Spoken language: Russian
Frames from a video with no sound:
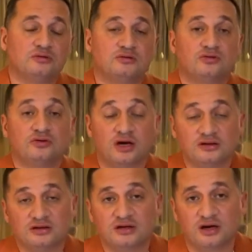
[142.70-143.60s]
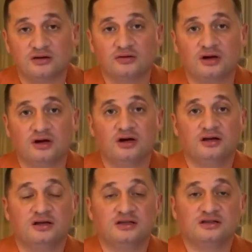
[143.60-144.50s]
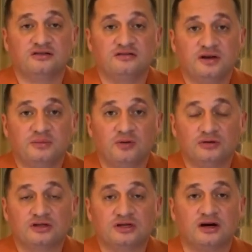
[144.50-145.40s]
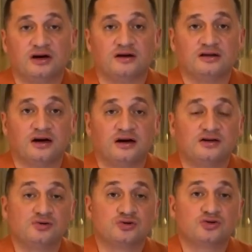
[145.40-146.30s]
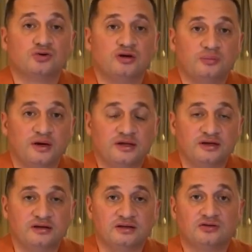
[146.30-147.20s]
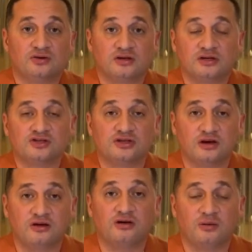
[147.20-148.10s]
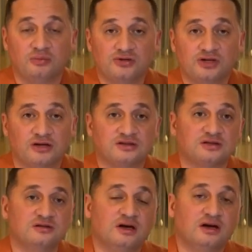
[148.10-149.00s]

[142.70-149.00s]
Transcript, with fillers: то я отдыхаю. Если во время отдыха я хочу что-либо делать, то я начинаю обучаться.